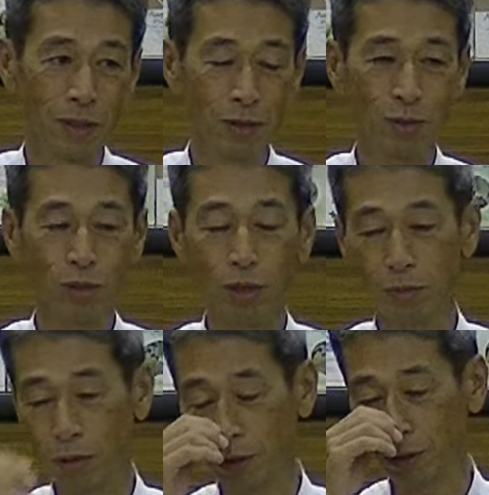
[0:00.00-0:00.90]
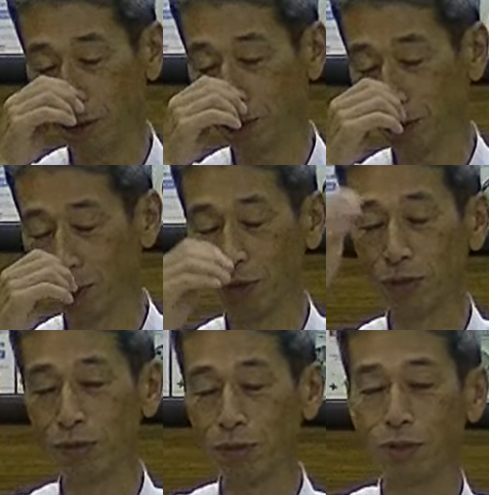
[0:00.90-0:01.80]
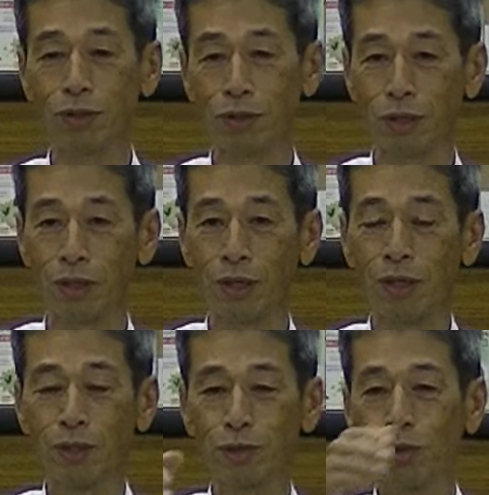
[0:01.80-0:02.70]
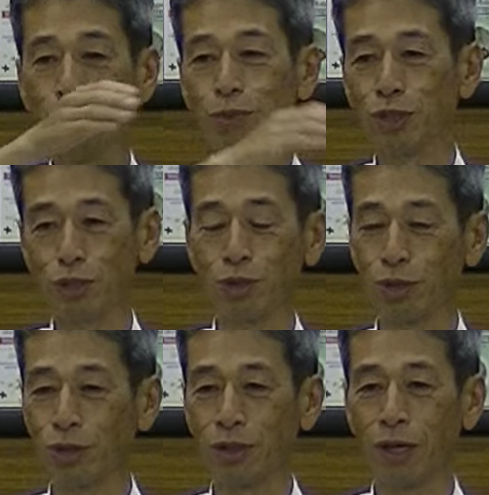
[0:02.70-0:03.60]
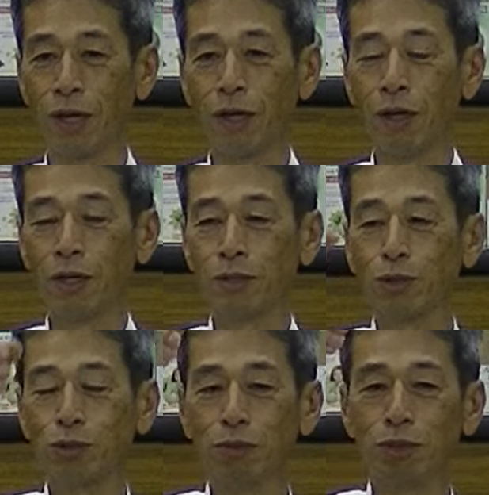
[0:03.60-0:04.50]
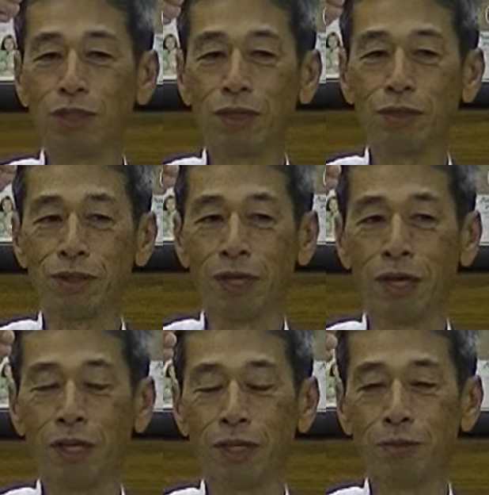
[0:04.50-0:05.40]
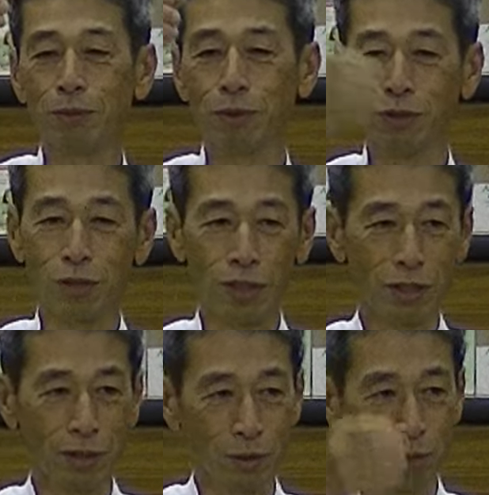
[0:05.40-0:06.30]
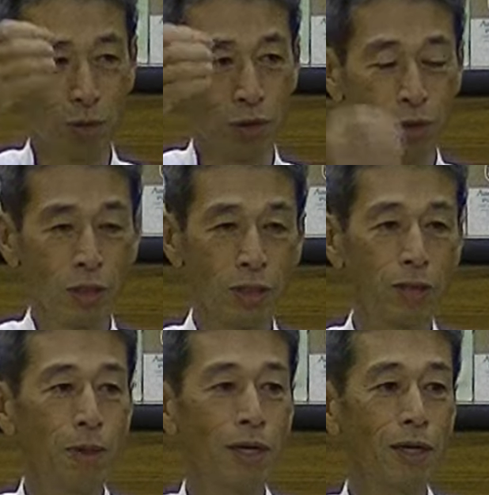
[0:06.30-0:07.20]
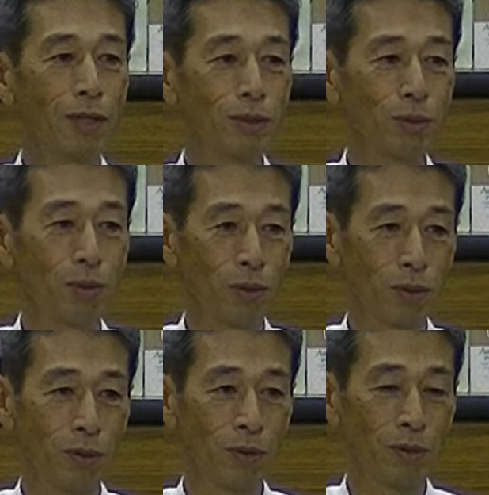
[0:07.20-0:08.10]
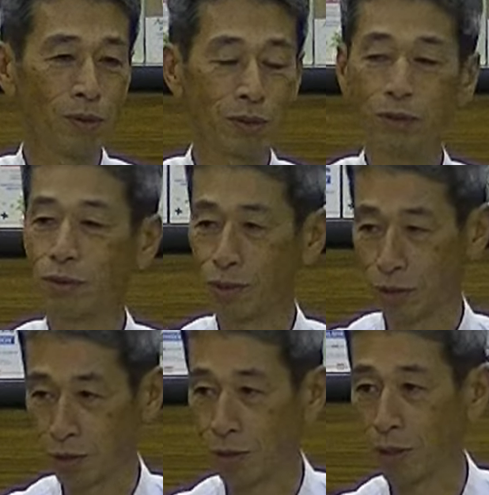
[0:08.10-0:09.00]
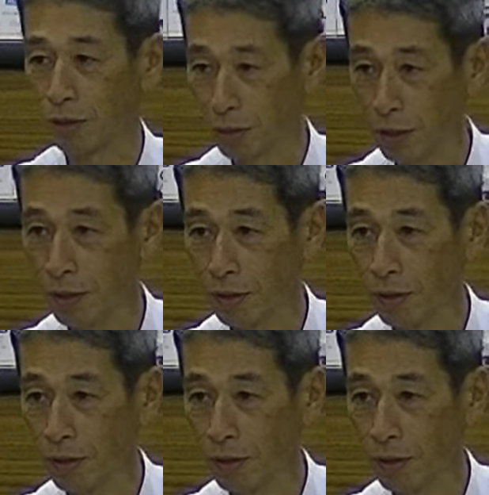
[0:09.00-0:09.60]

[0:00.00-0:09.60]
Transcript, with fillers: で、それなんで分かったかというと、胃を切って腸をブチッと切って小腸を短くして胃袋につなげたって、こういう肥満解消の手術をしたそうなんですね。